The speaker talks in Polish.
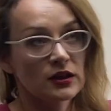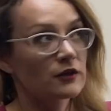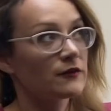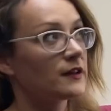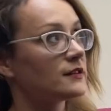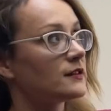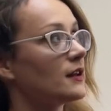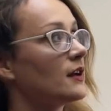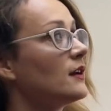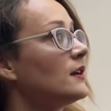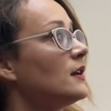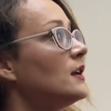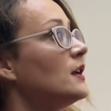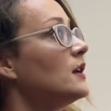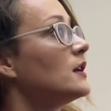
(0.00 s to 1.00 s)
kwestia,
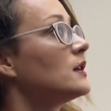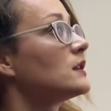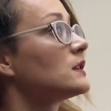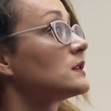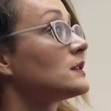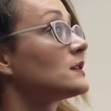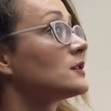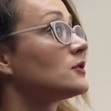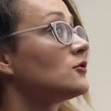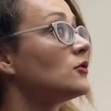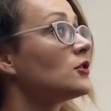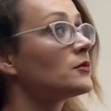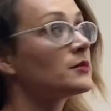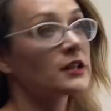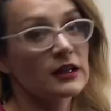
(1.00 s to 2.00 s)
e, z
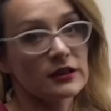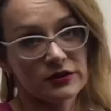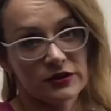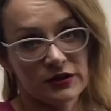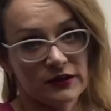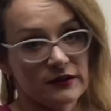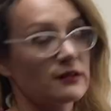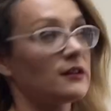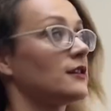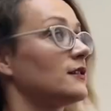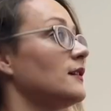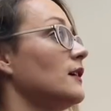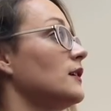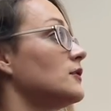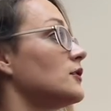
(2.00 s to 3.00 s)
którą nie każdy się
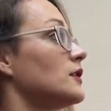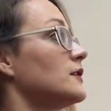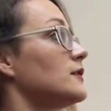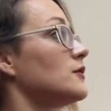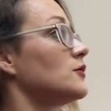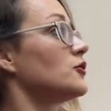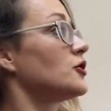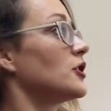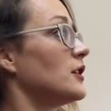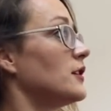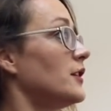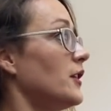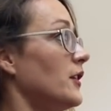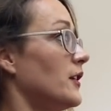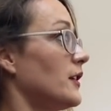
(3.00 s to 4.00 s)
zgadza, to jest
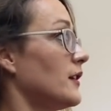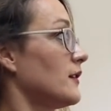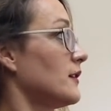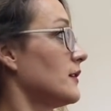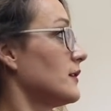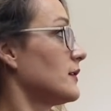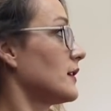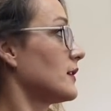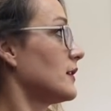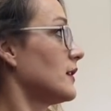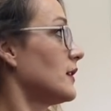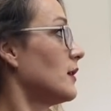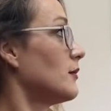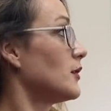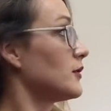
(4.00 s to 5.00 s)
uszczelnienie takiej
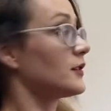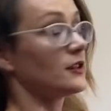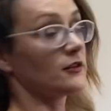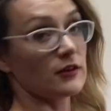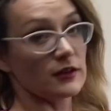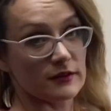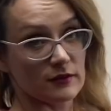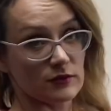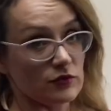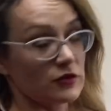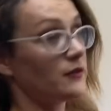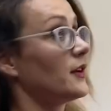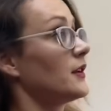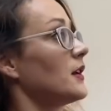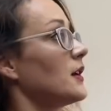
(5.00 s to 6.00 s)
gablotki. To jest
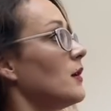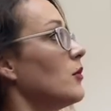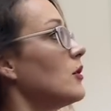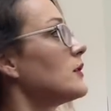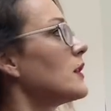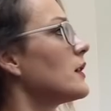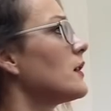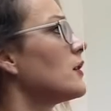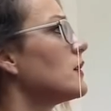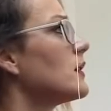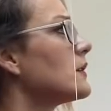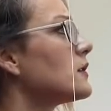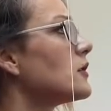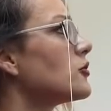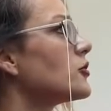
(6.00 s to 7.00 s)
używana gablota i ona
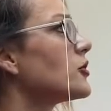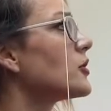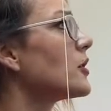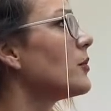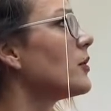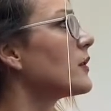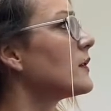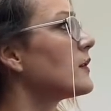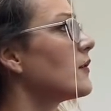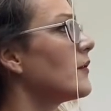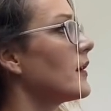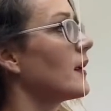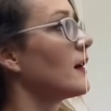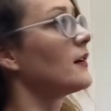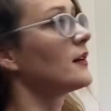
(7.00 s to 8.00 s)
jest troszeczkę
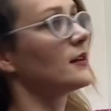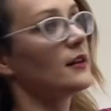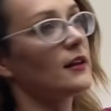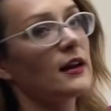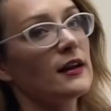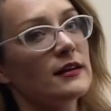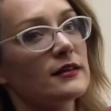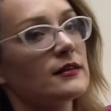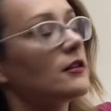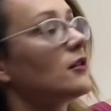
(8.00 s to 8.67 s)
porysowana. Generalnie jest